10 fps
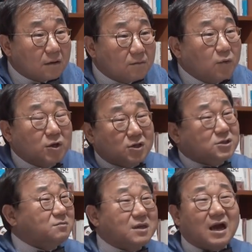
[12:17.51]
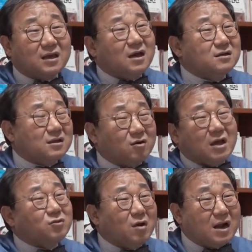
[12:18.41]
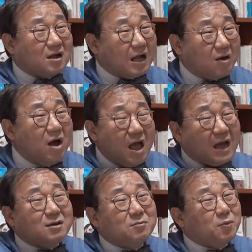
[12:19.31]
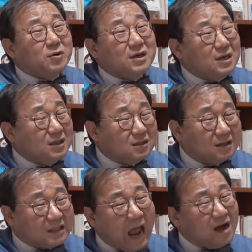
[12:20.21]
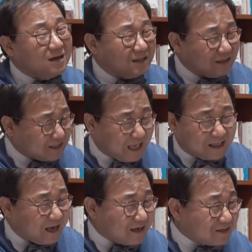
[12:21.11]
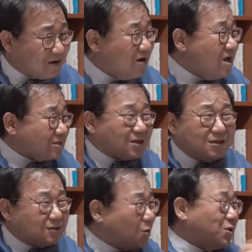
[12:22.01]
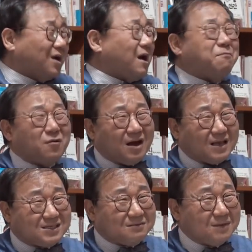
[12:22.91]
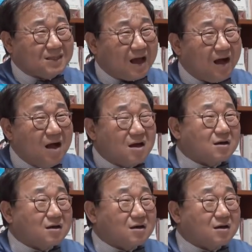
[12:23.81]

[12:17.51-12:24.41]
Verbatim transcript: 본인이 지금 이야기하는 대로 행동할까요? 아니면 본인이 있는 당의 뜻에 따라서 저는 돌격 앞으로 하겠습니다.